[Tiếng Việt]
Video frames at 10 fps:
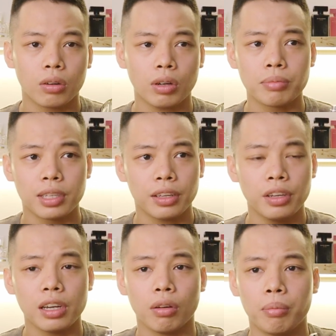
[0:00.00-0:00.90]
nó cảm giác
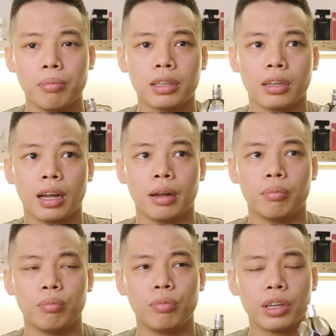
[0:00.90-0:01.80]
như kiểu là mình là
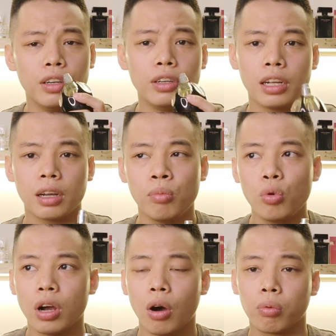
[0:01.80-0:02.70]
mình ngửi ra cái
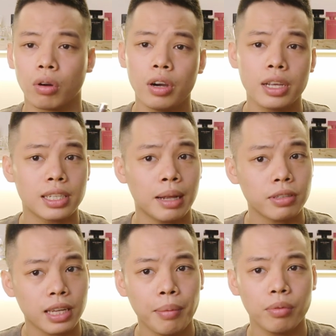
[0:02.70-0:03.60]
mùi hồng nó hơi sát
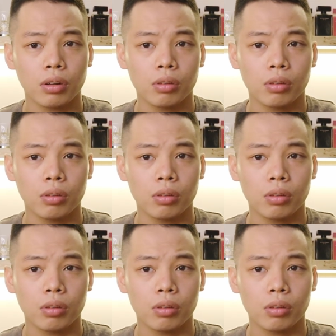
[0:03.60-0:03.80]
sáp